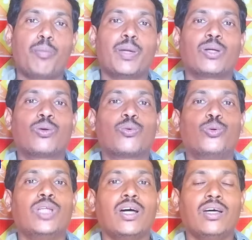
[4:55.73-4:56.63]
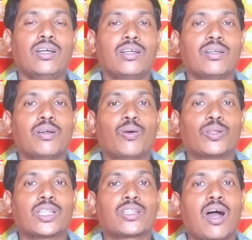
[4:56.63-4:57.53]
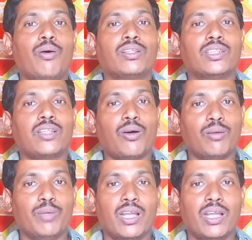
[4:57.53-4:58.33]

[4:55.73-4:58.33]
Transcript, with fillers: আপনার ক্ষুধা অর্থাৎ খাওয়ার যে দাওয়া